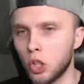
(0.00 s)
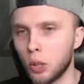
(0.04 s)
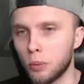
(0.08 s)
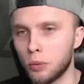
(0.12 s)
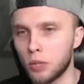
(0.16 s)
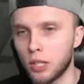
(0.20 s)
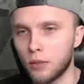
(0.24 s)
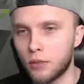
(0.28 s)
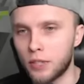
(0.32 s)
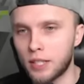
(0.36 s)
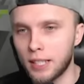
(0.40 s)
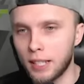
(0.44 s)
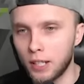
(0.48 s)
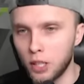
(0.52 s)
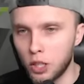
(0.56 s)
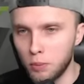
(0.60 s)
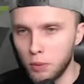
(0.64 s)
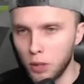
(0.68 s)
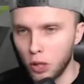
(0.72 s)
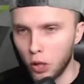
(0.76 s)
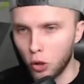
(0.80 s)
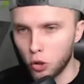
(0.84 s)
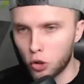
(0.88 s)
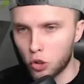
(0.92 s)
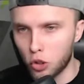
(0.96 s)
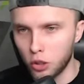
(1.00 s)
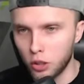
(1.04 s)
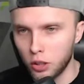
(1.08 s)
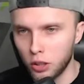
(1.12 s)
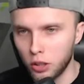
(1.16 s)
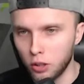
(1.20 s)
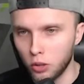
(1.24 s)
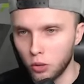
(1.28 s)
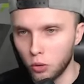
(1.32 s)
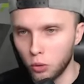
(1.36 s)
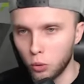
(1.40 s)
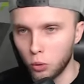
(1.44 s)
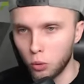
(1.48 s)
Dobrze, wsadźmy oczy
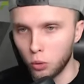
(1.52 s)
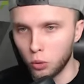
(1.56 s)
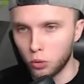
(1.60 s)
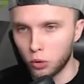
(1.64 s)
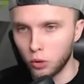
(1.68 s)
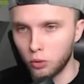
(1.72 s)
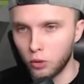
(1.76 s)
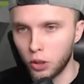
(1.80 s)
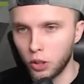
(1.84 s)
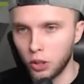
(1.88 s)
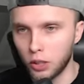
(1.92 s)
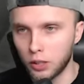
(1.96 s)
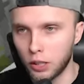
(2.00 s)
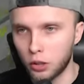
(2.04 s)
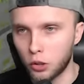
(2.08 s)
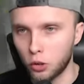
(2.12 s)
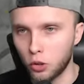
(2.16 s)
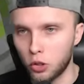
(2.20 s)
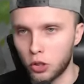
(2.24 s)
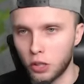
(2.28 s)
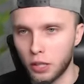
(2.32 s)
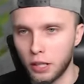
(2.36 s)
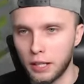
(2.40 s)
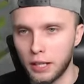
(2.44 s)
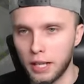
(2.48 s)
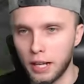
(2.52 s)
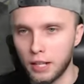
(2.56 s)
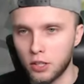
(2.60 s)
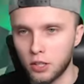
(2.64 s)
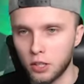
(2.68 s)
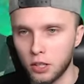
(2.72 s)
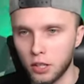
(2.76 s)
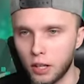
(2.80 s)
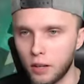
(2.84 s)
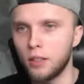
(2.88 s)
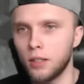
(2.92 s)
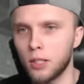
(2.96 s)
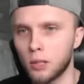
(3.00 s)
i... Uuu, to wygląda troszkę inaczej.
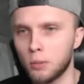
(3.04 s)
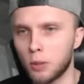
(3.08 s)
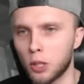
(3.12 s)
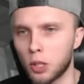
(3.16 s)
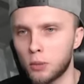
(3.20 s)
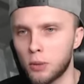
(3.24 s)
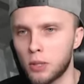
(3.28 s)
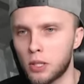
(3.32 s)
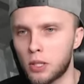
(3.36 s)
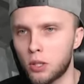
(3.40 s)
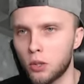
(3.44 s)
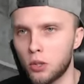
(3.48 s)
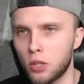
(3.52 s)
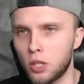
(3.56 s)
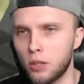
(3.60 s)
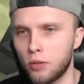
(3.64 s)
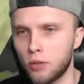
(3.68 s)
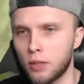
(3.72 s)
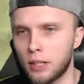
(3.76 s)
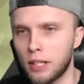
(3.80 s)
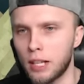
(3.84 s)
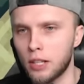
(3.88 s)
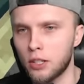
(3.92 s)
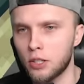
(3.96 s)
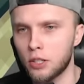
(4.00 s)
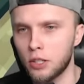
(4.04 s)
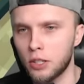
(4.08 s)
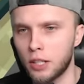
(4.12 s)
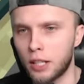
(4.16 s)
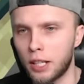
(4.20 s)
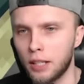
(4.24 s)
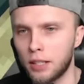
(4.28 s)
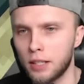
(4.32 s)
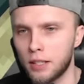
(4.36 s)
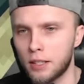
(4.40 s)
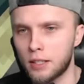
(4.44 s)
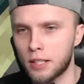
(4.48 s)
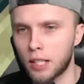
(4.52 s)
I zobaczmy, co się wydarzy,
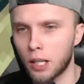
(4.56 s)
kiedy